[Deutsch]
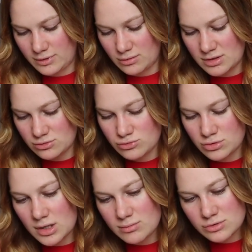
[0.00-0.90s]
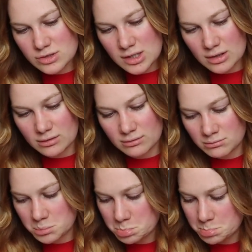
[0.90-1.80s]
Warum hast du eine kaputte Ecke?
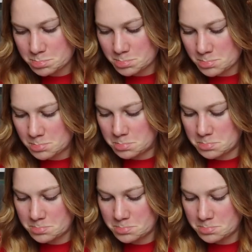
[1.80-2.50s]
Hm.